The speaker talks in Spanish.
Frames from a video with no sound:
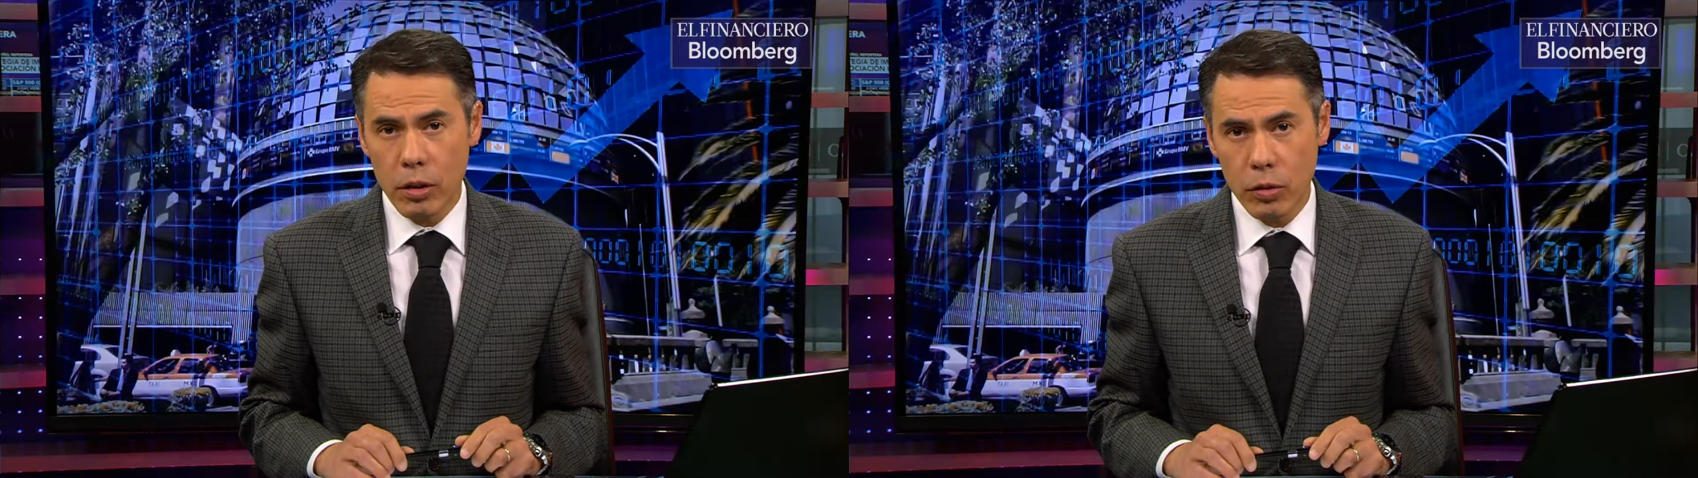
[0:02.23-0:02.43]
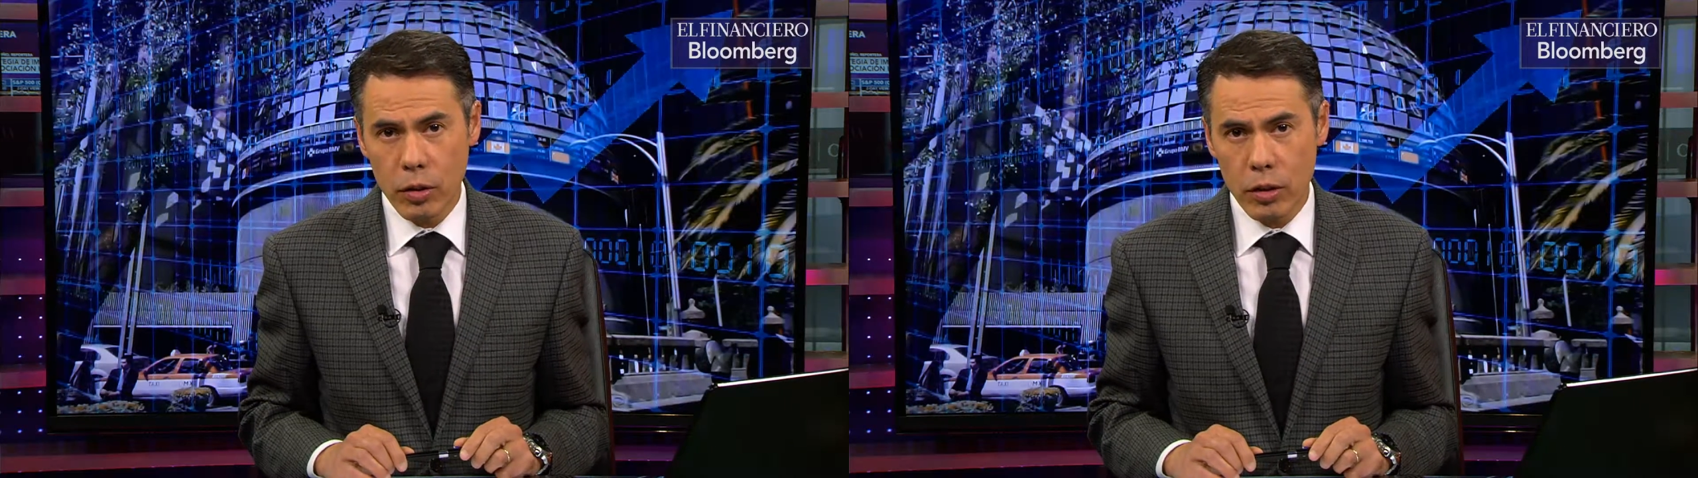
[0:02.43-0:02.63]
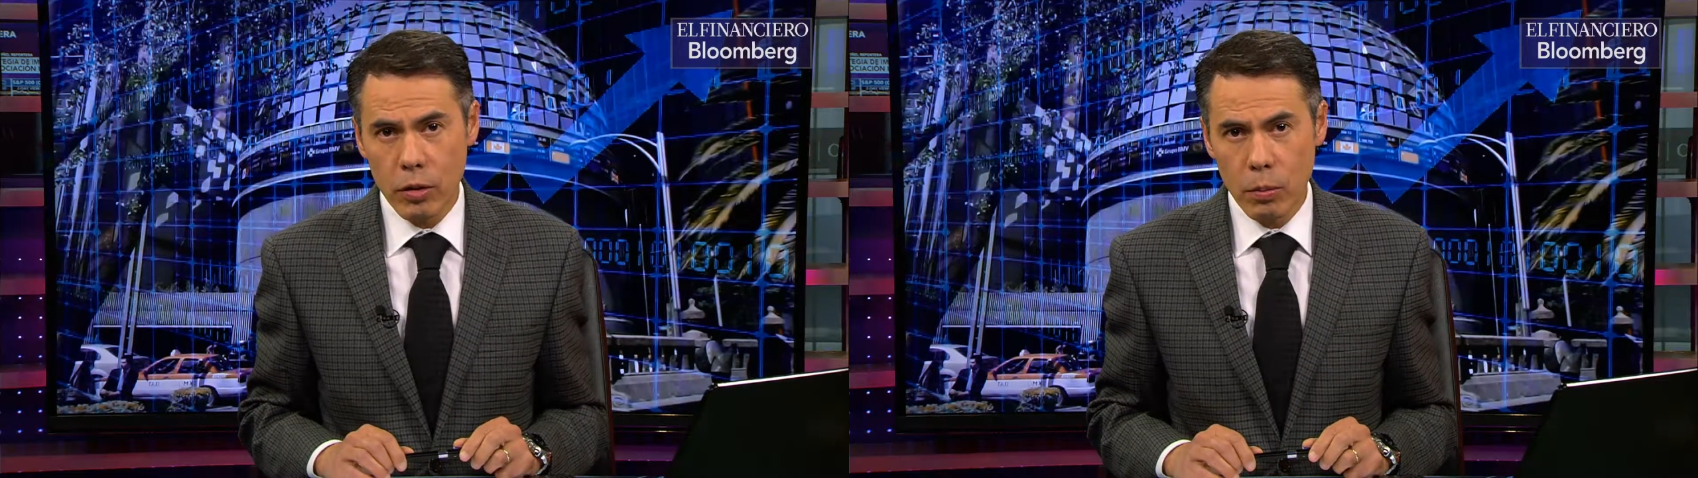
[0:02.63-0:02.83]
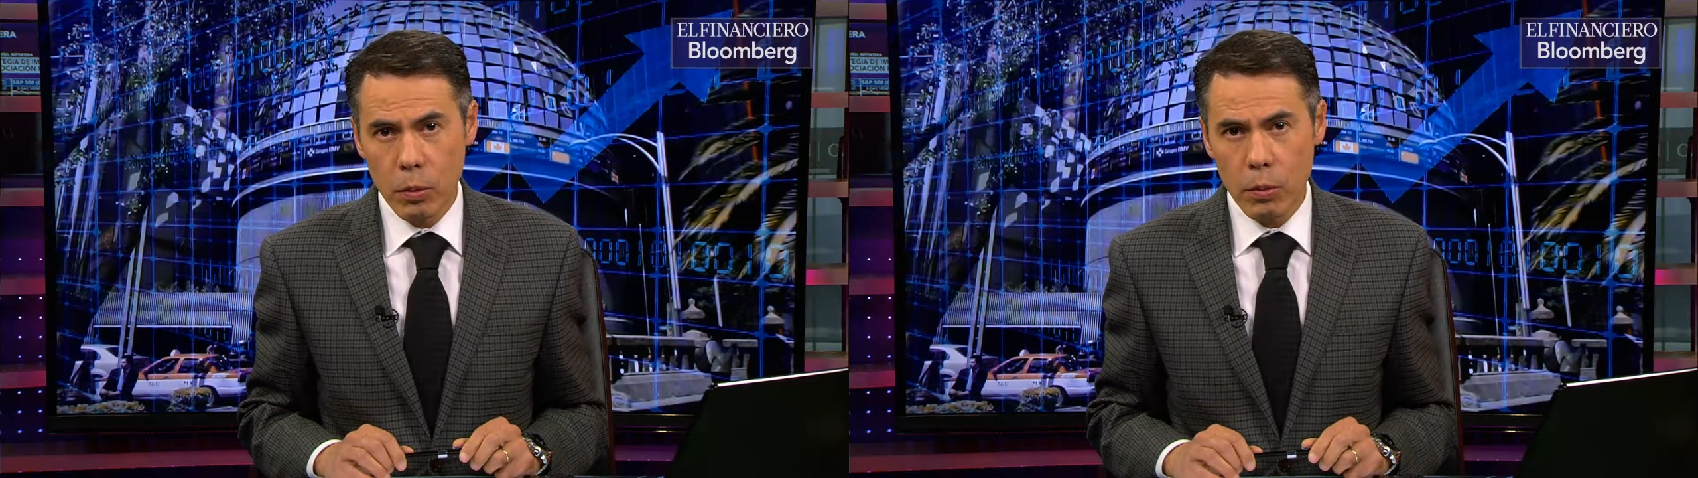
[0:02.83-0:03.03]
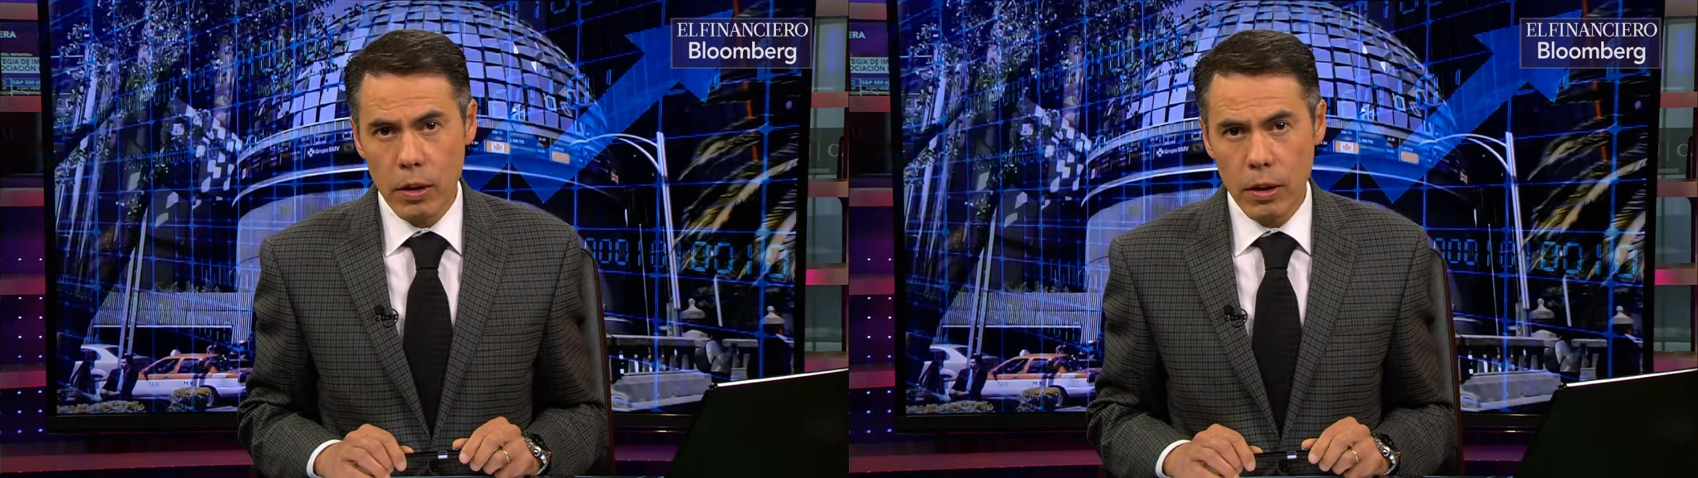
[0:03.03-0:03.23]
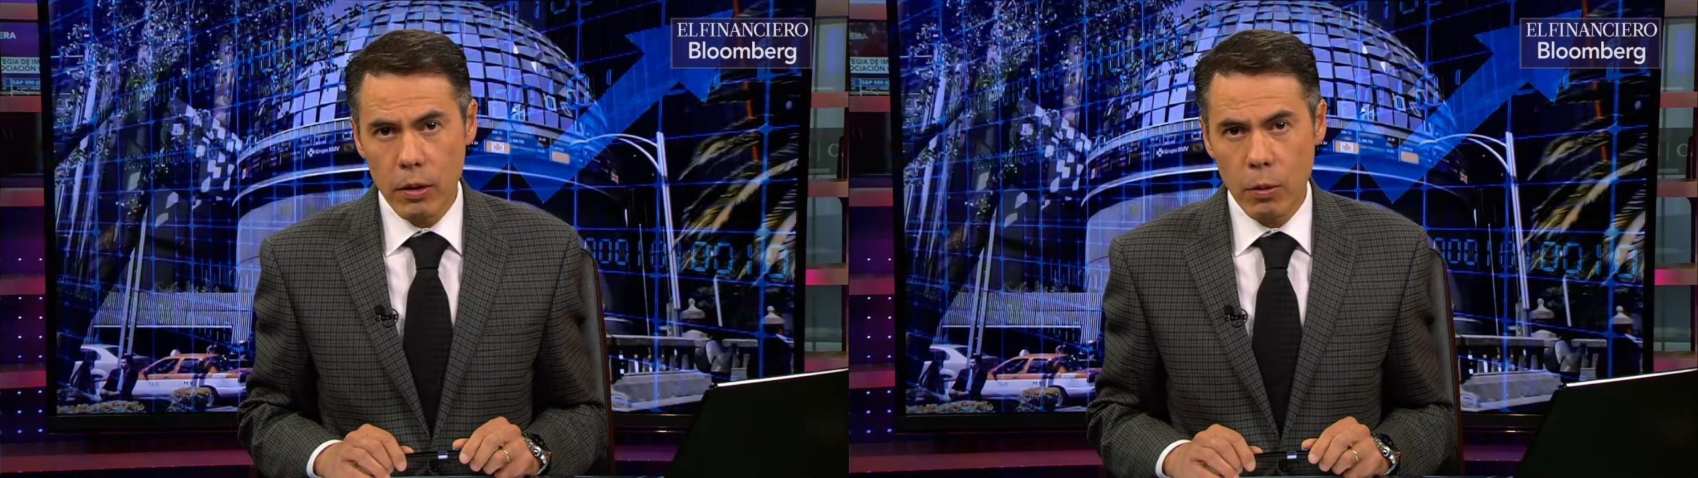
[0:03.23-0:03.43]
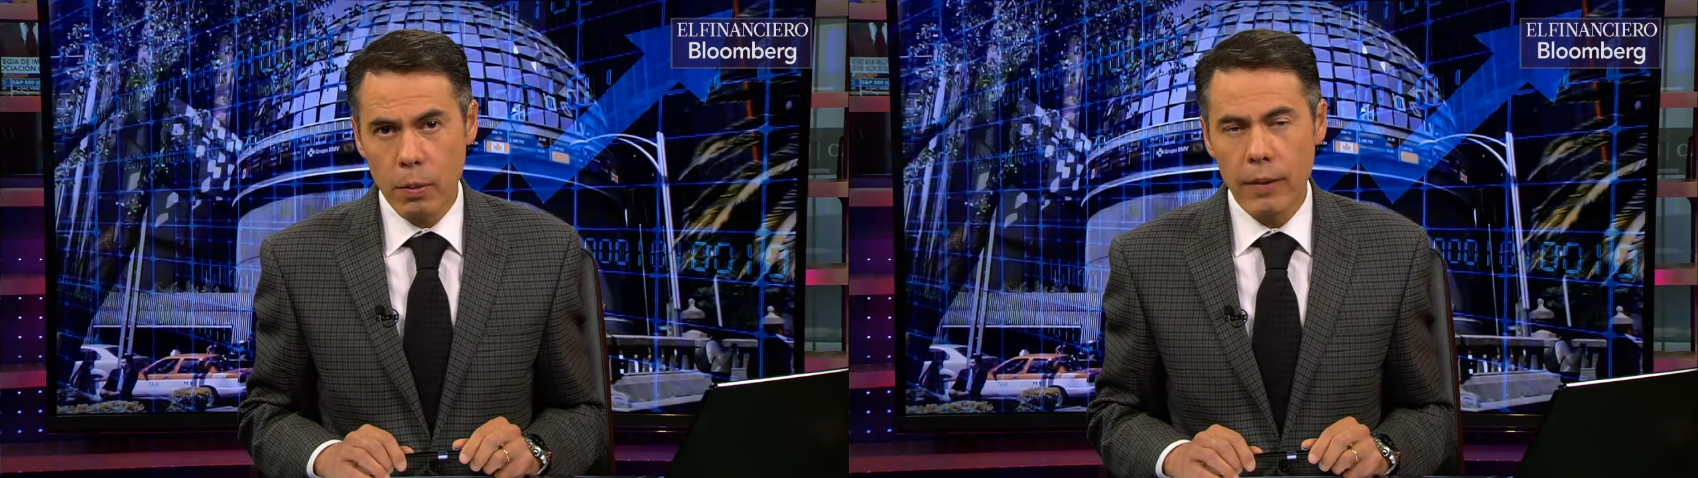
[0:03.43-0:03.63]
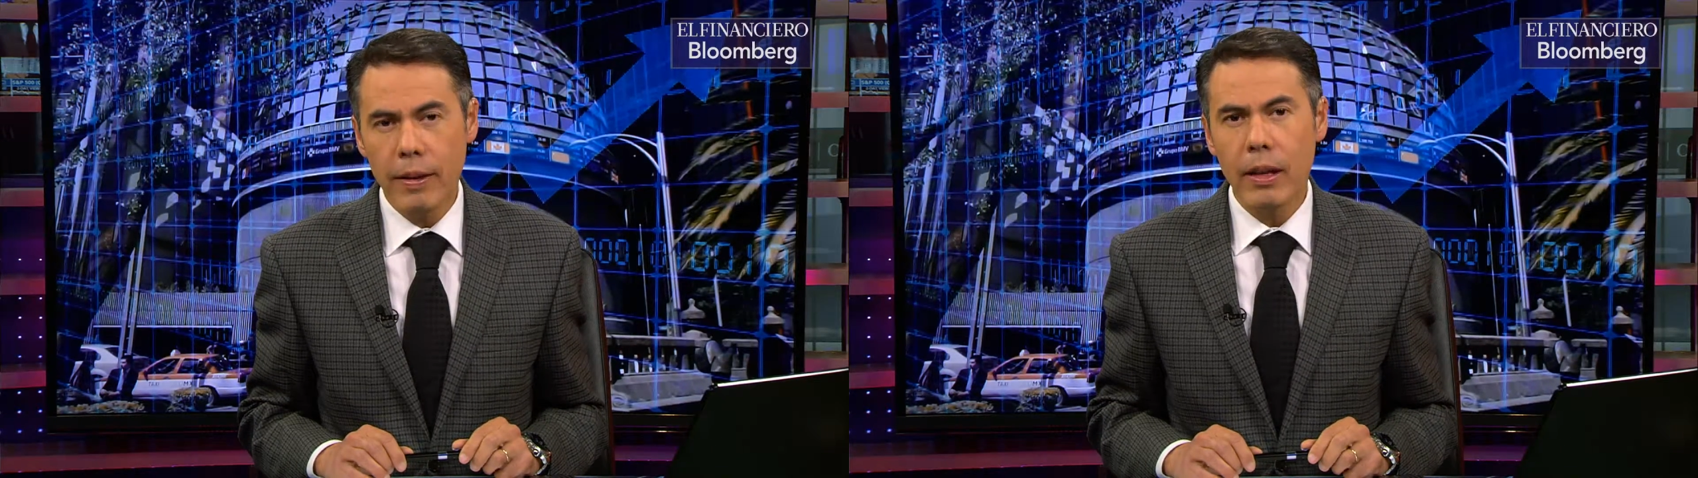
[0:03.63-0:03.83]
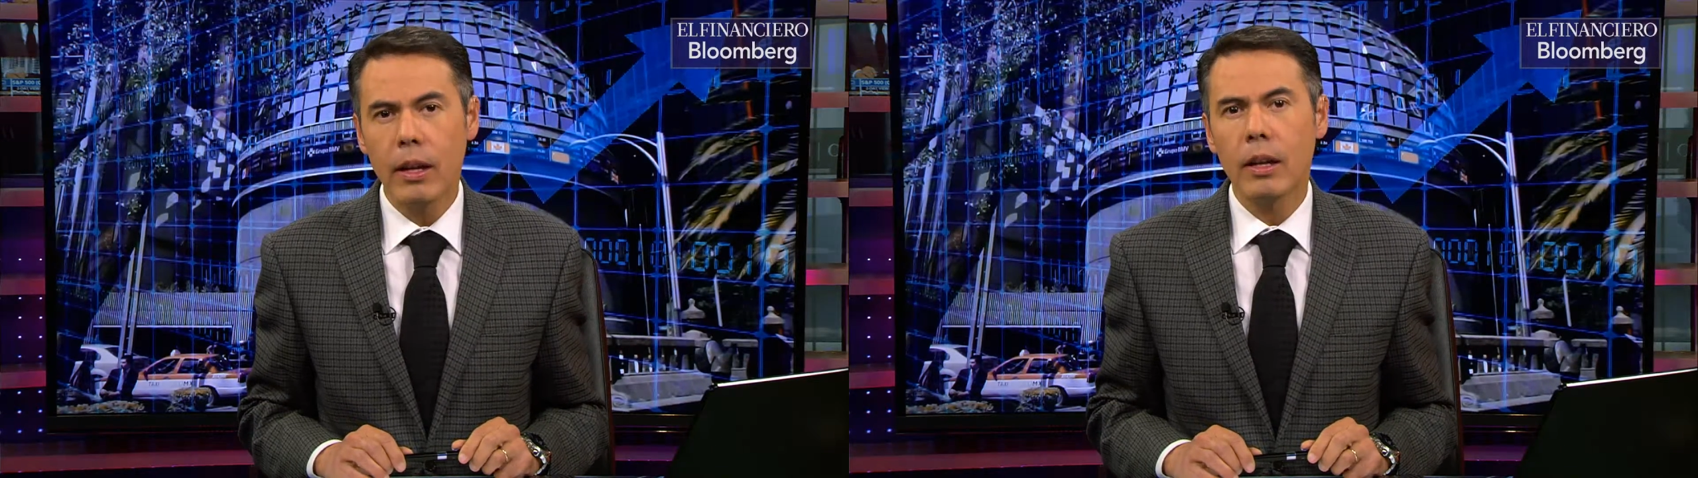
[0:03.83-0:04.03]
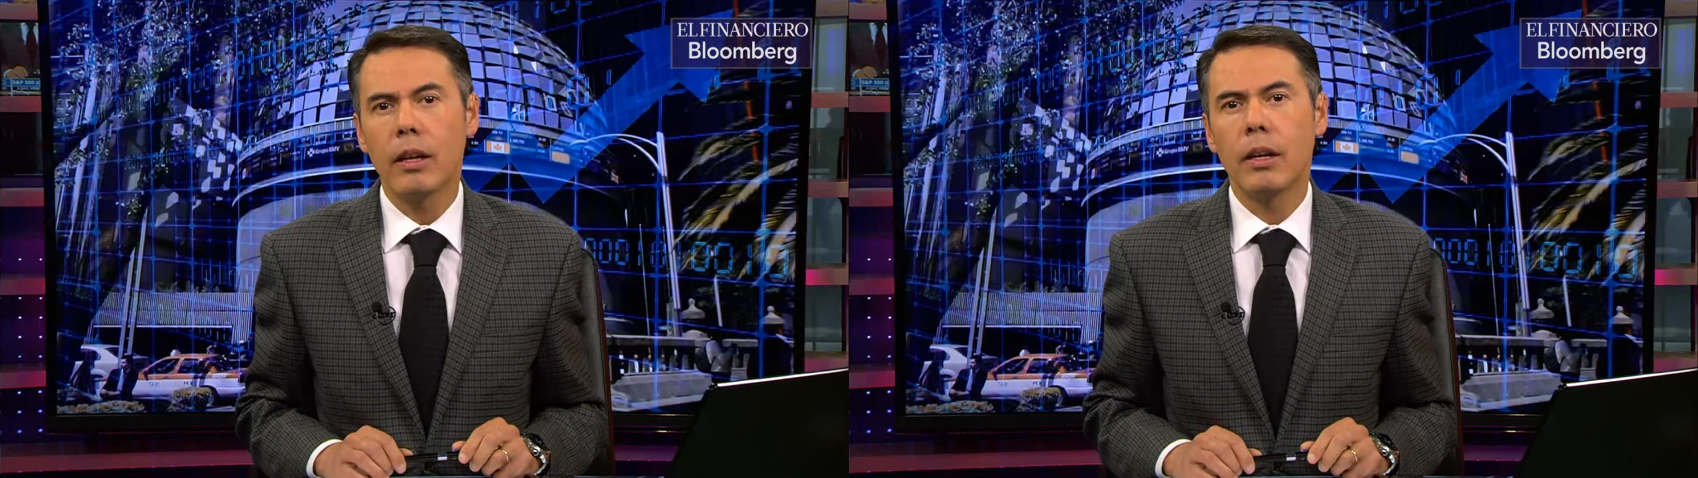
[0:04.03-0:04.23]
de asociación
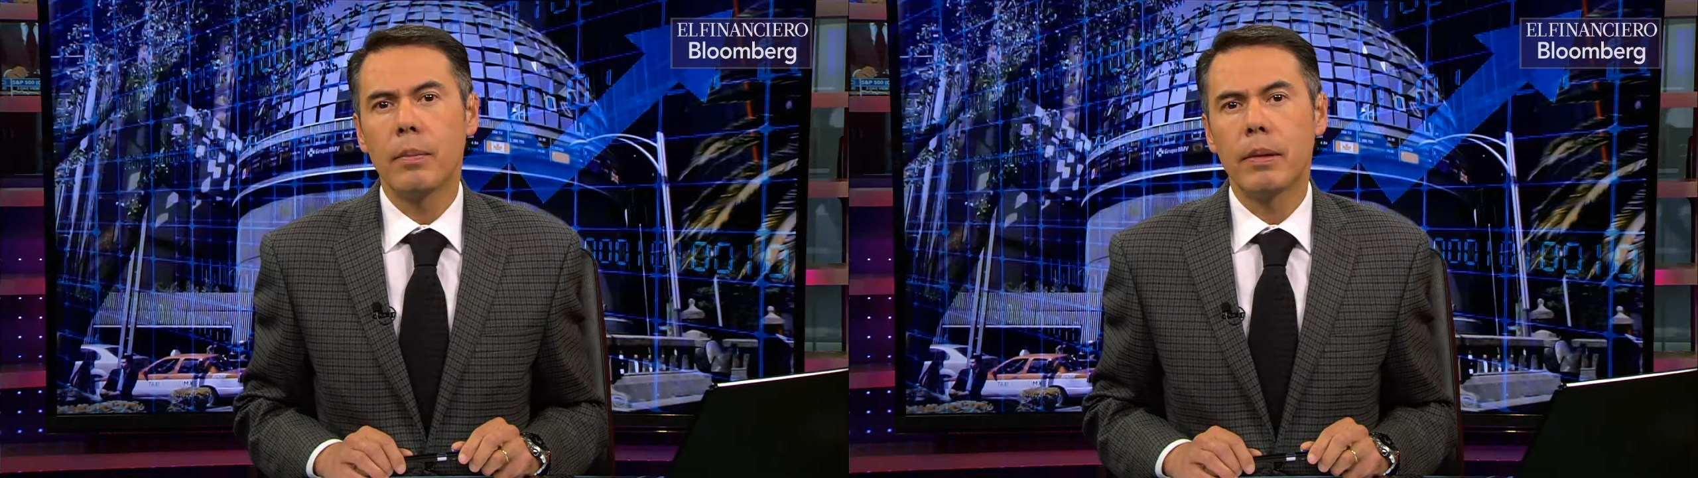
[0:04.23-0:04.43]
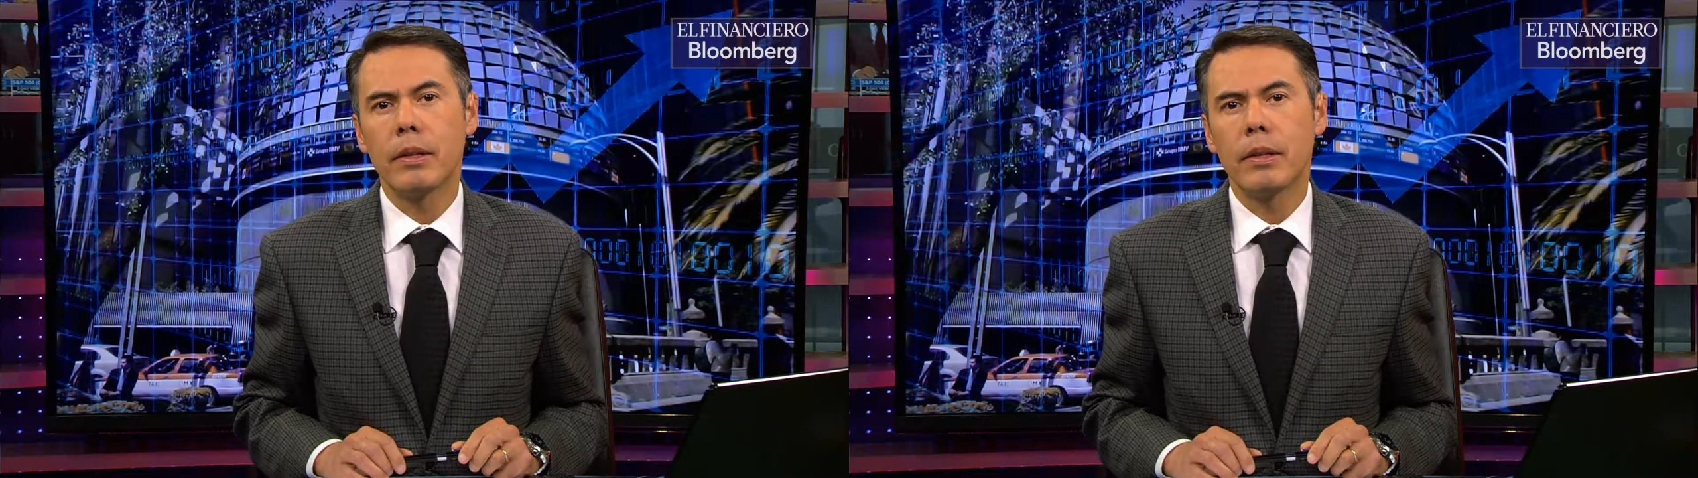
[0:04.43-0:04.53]
público-privada eh,